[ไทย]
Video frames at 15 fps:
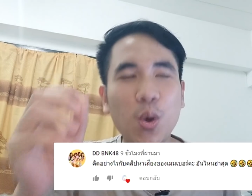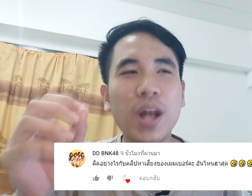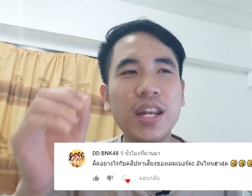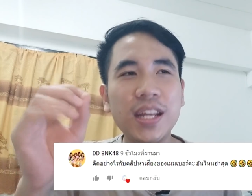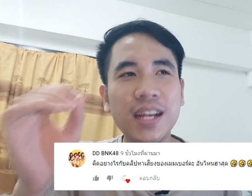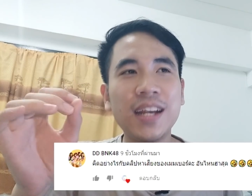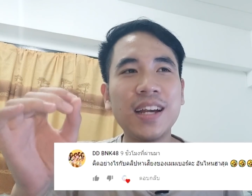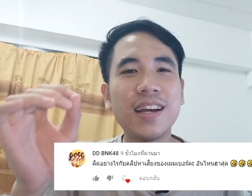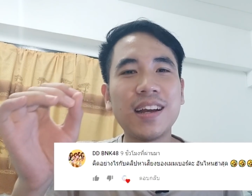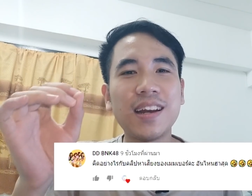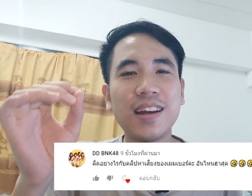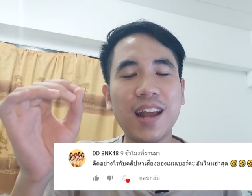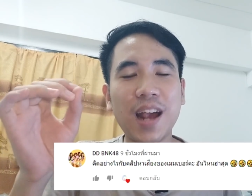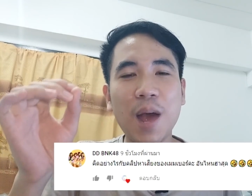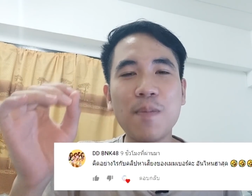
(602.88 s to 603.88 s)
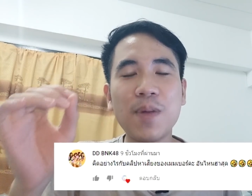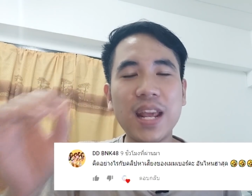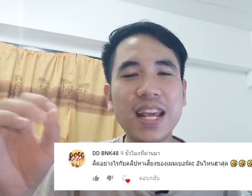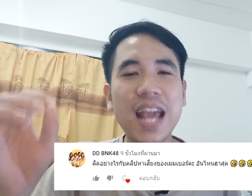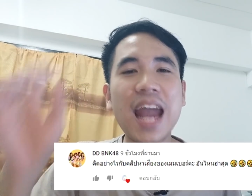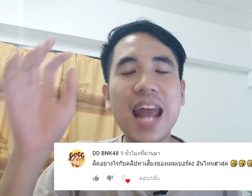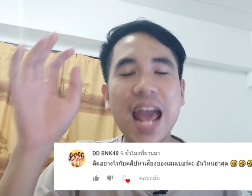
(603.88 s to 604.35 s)
วนหนึ่งนะครับใน
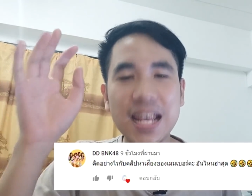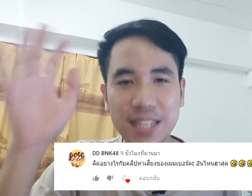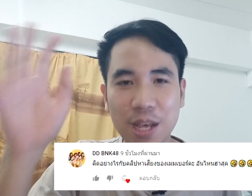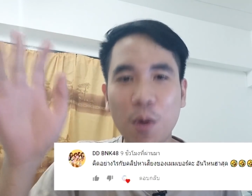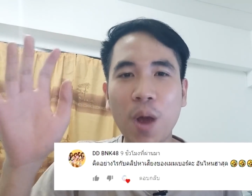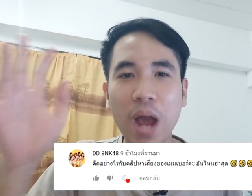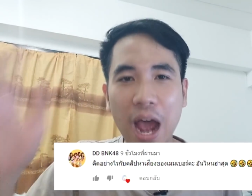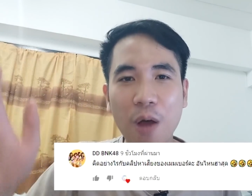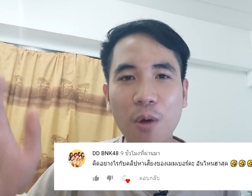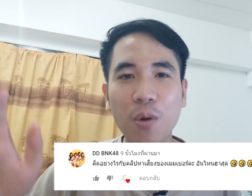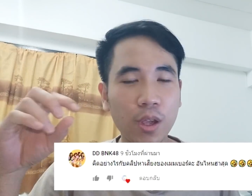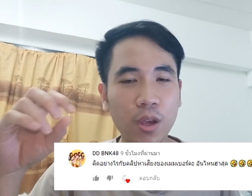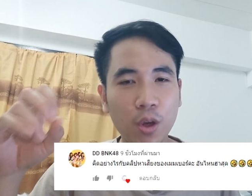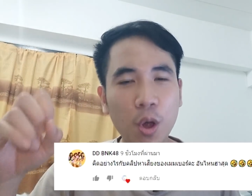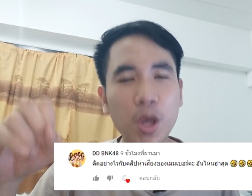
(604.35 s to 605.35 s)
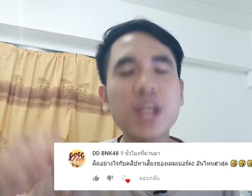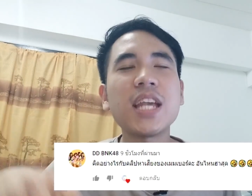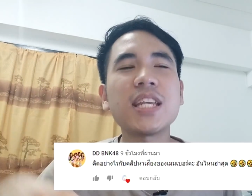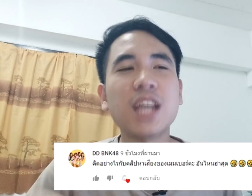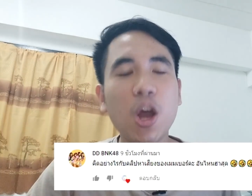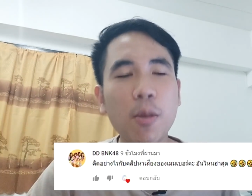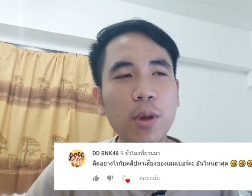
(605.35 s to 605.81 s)
การหาเสียงของเขาก็คืออ
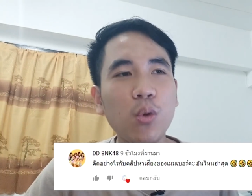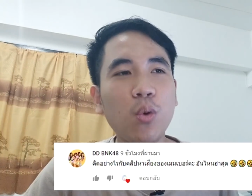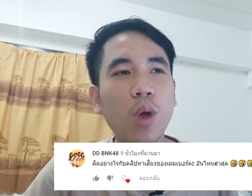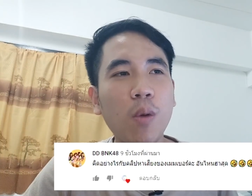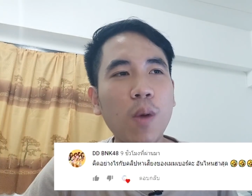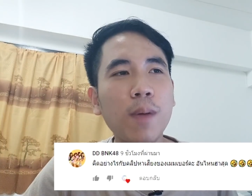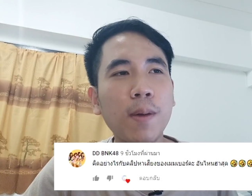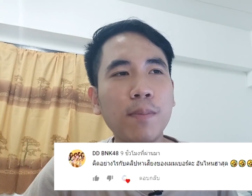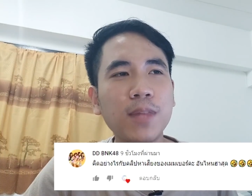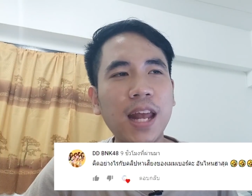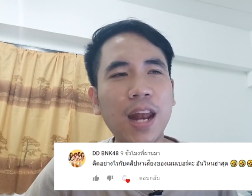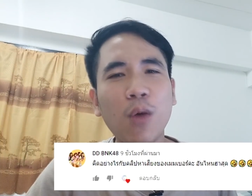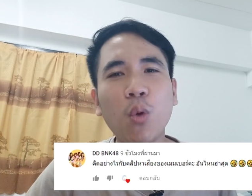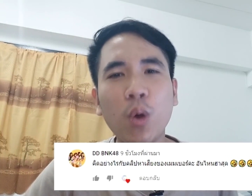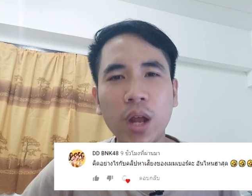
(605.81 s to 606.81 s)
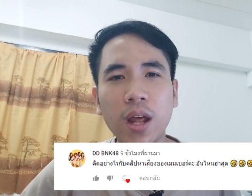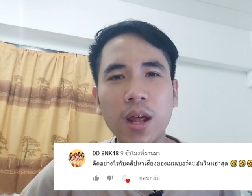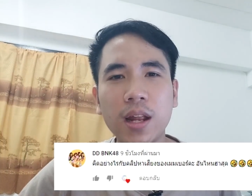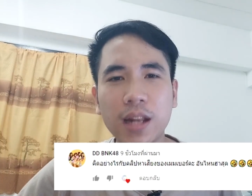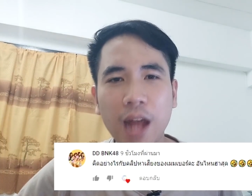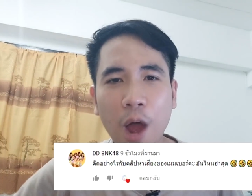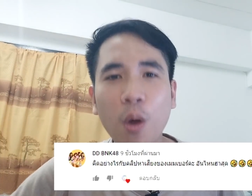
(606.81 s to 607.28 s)
ยากจะเข้าไปดูว่าแบบแต่ละคนอ่ะ
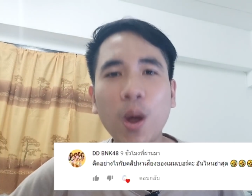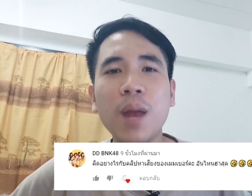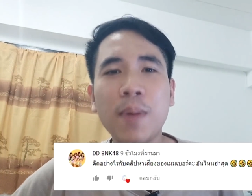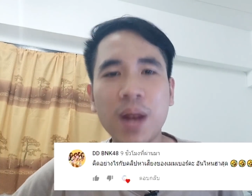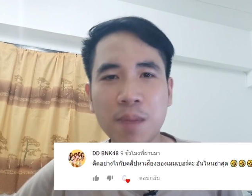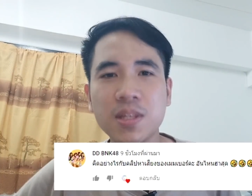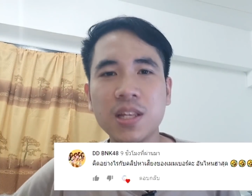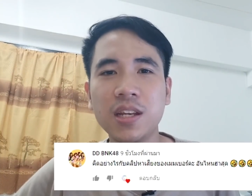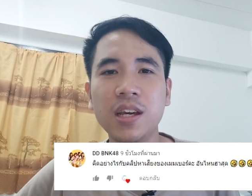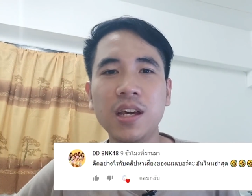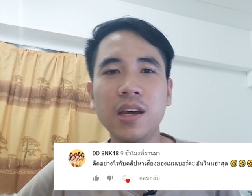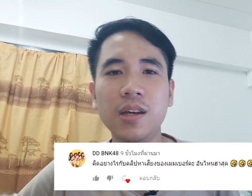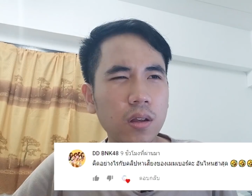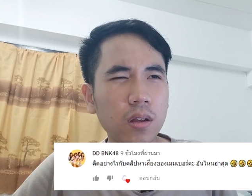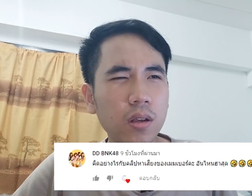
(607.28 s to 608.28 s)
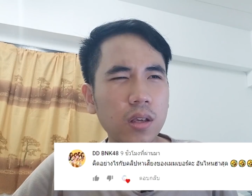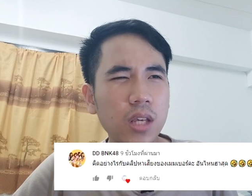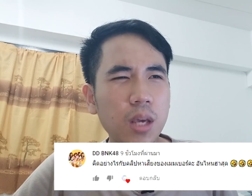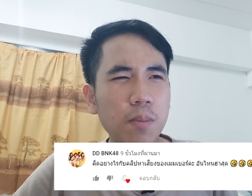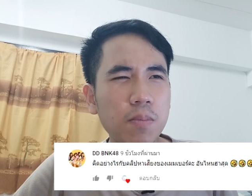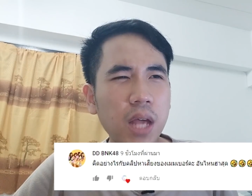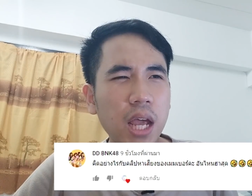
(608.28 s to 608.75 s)
เอาอะไรมานำเสนอ ค
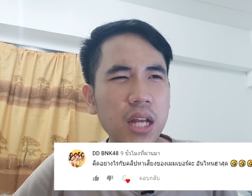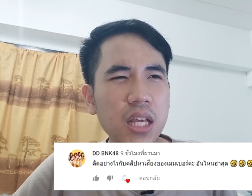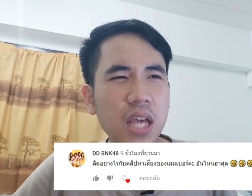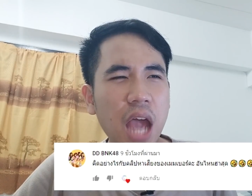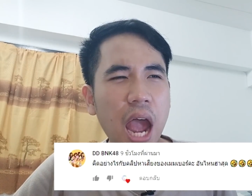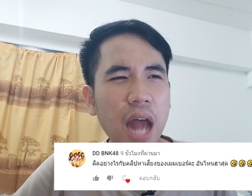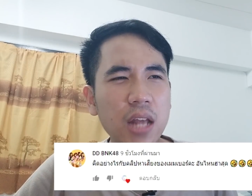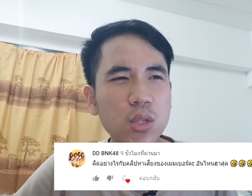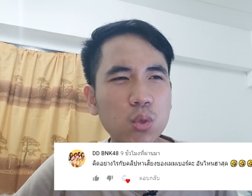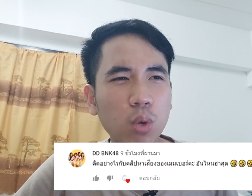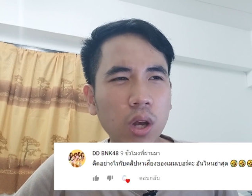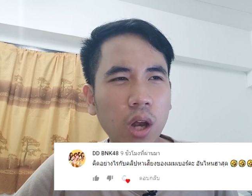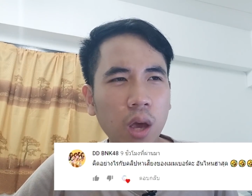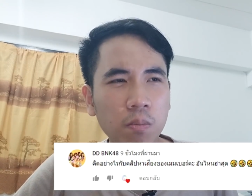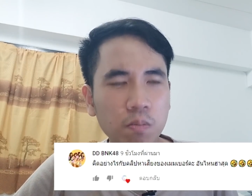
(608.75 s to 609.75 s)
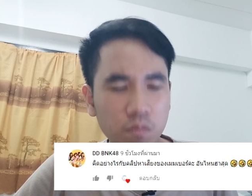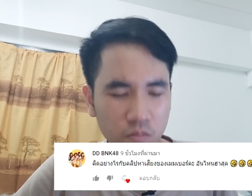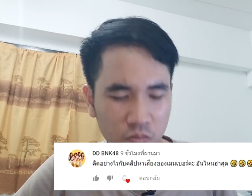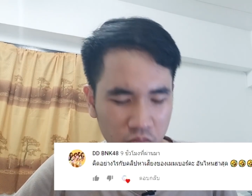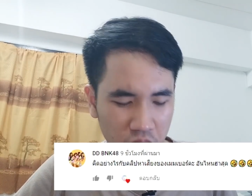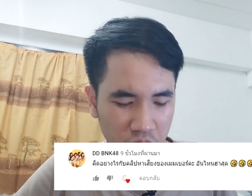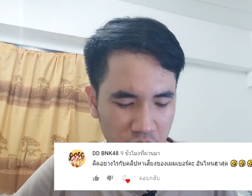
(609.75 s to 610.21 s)
ลิปไหนที่หาที่สุดหรอ
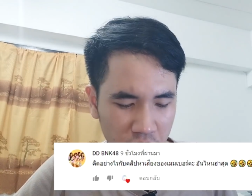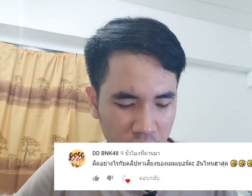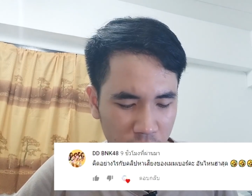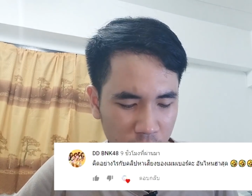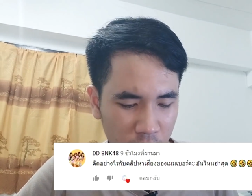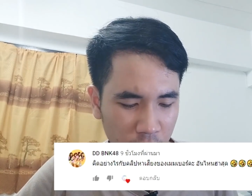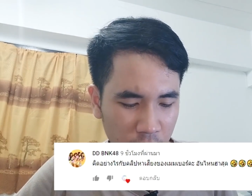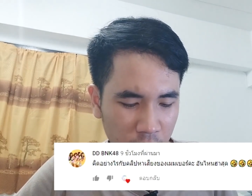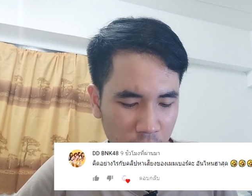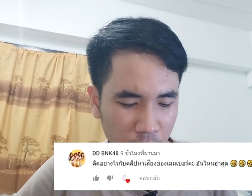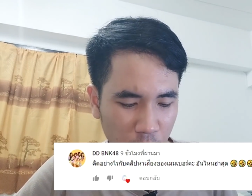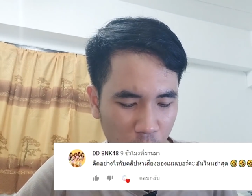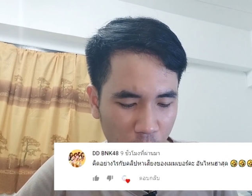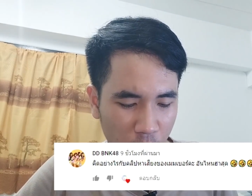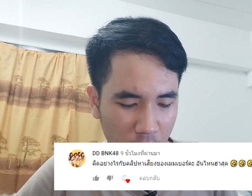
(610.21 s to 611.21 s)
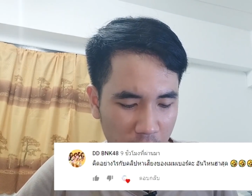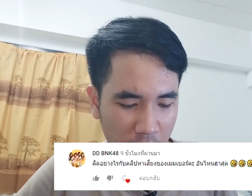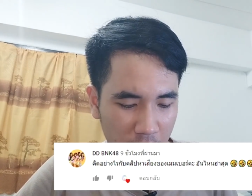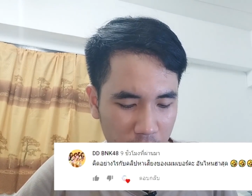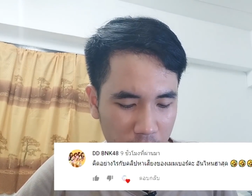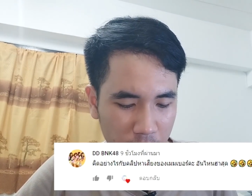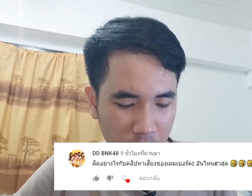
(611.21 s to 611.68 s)
อืม ผมว่า
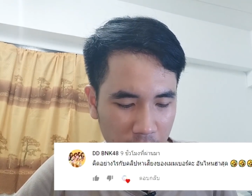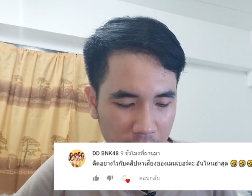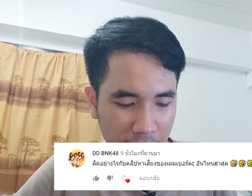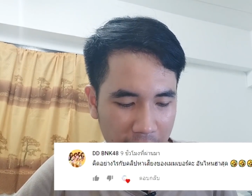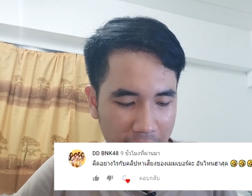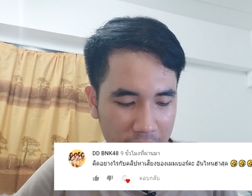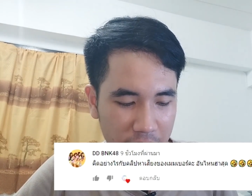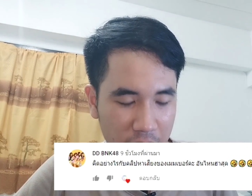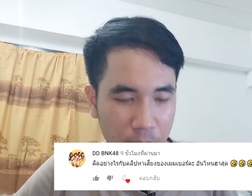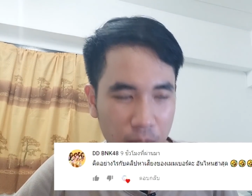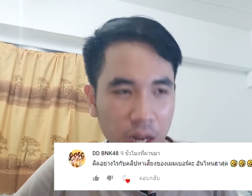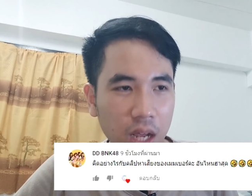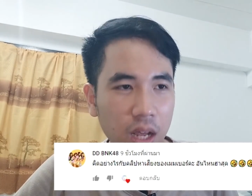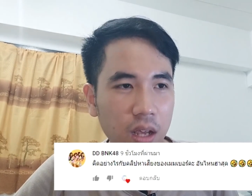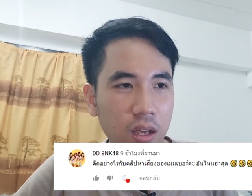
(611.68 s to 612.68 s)
มันหลายคลิปนะ